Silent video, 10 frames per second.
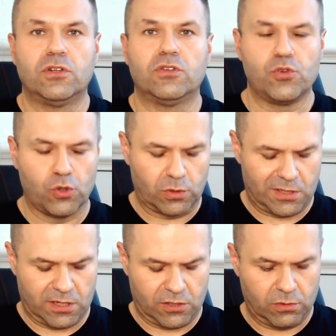Ну, что-то
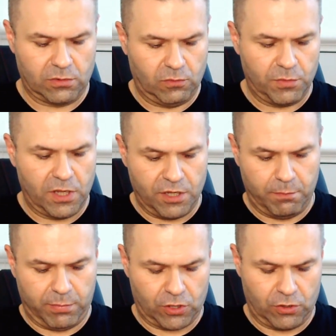сразу у меня не
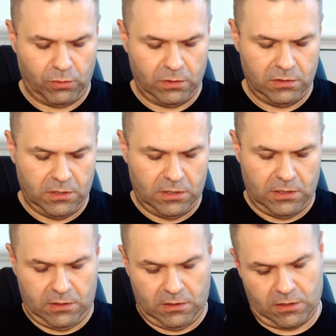пошло.
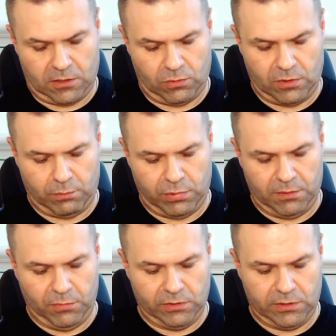Как-то он
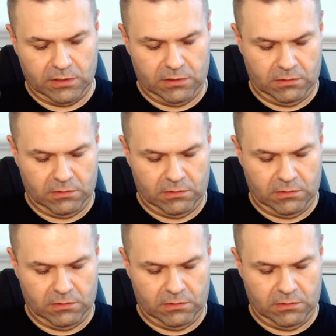обломился.